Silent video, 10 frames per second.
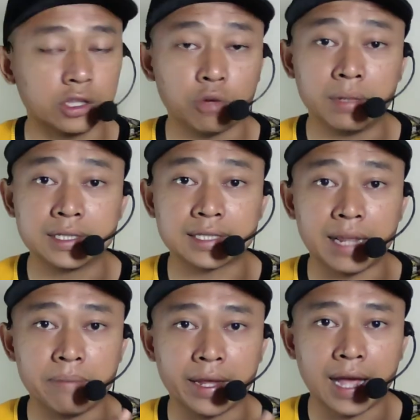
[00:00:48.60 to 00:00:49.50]
atau
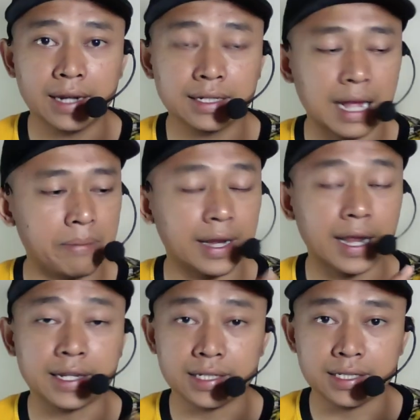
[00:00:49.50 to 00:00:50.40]
menstandbykan
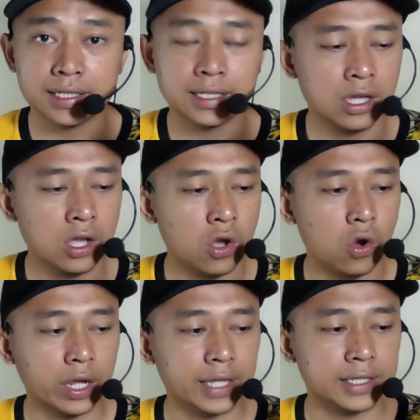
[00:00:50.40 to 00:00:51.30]
kamera ini.
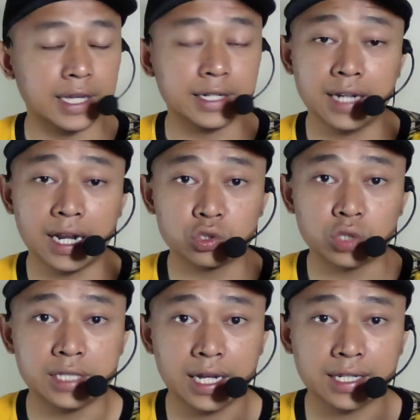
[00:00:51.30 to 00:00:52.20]
Oke, jadi
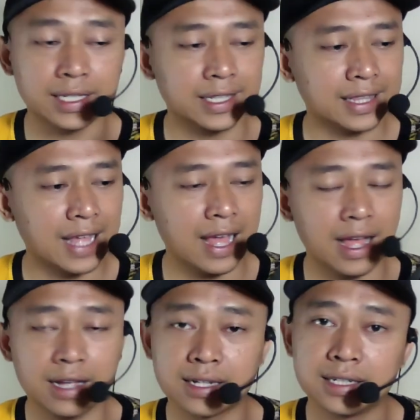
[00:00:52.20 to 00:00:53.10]
langsung saja
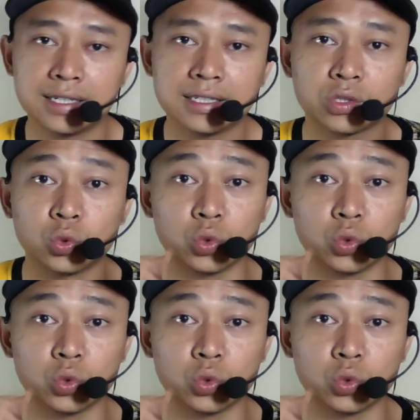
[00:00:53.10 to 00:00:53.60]
kita ke